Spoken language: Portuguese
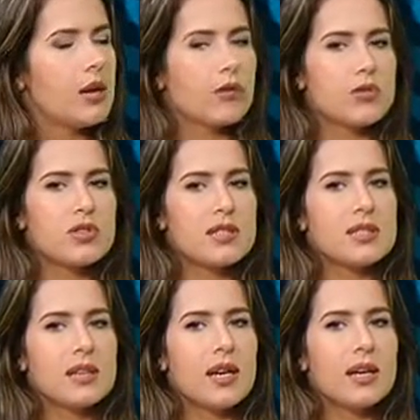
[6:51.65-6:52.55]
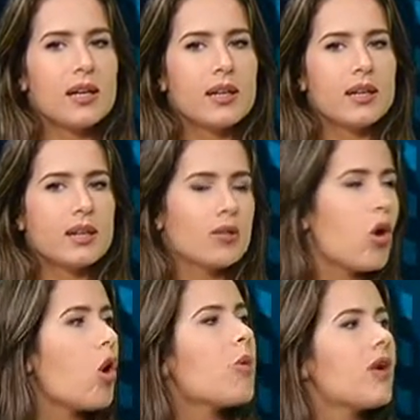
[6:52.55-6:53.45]
você está é,
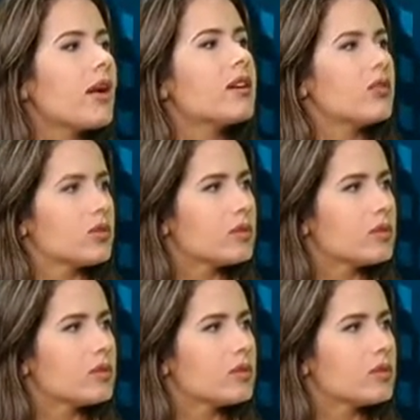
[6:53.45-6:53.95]
corroborando